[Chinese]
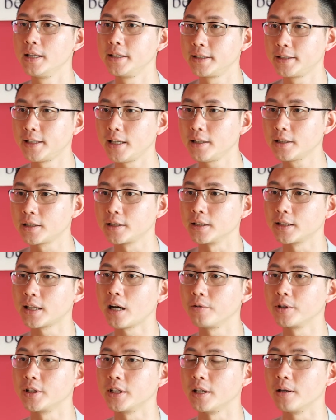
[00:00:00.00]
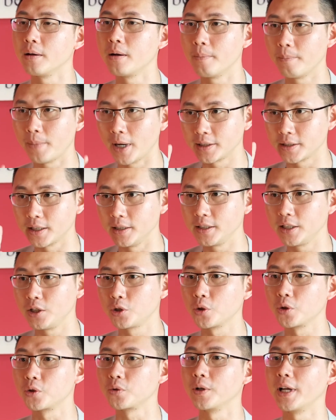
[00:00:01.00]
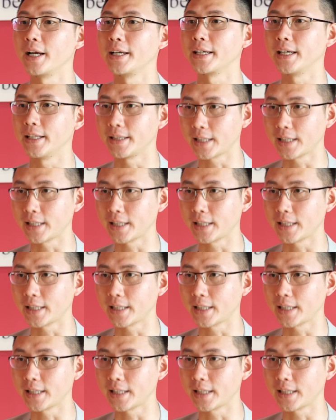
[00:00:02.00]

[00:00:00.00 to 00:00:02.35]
坚持到底，把成绩做出来给